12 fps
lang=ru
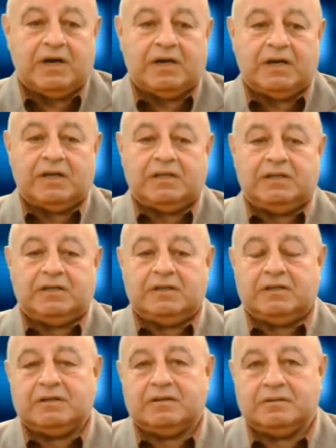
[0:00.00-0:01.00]
Э,
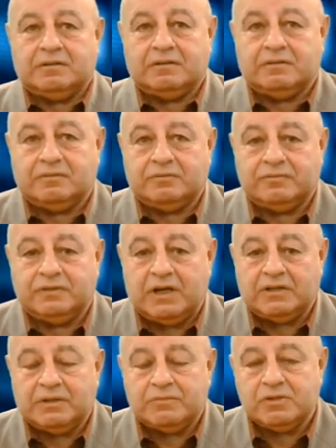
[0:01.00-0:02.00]
и э, в
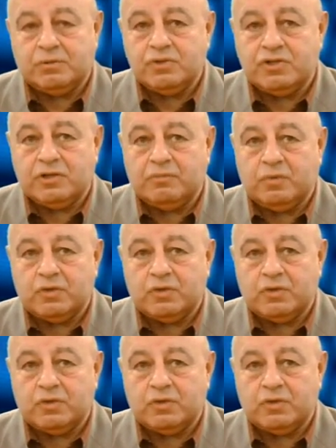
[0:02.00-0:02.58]
данном случае,